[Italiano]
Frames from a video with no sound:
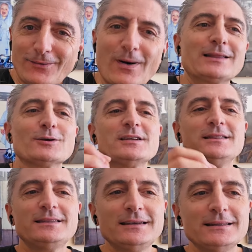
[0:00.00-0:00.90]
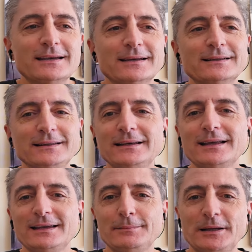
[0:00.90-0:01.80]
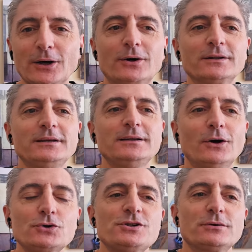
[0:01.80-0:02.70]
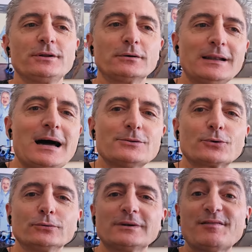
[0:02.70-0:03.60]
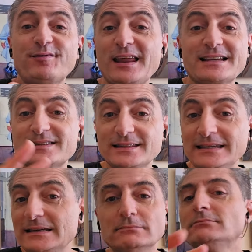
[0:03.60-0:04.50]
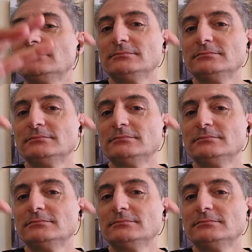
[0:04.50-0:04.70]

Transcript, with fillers: quando sentite dire i piloti oggi sono decollato con una flex di